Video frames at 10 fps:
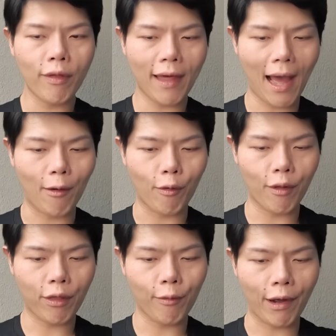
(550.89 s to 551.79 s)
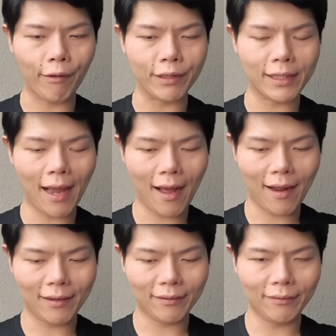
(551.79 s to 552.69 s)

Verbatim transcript: กสาวคนสวยของฉัน